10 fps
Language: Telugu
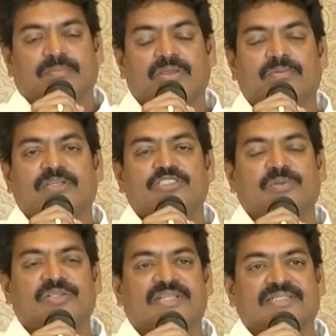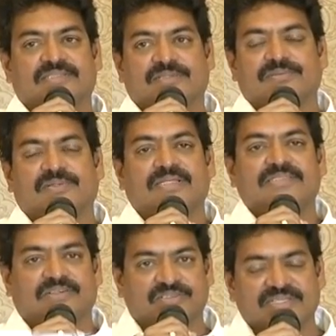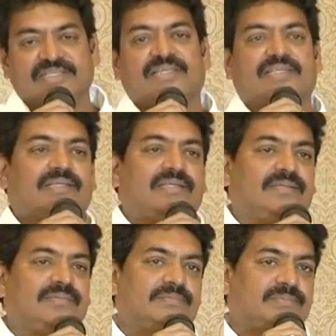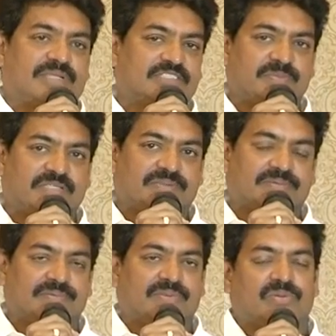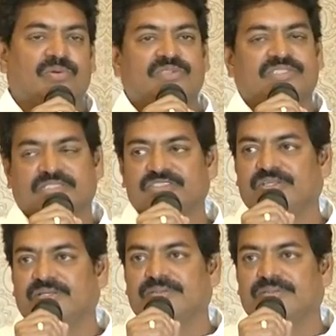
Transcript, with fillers: మేము మంచి పనులు చేస్తాం అని చెప్పడానికే ఈ ప్రెస్ మీట్ ఓ చిరంజీవి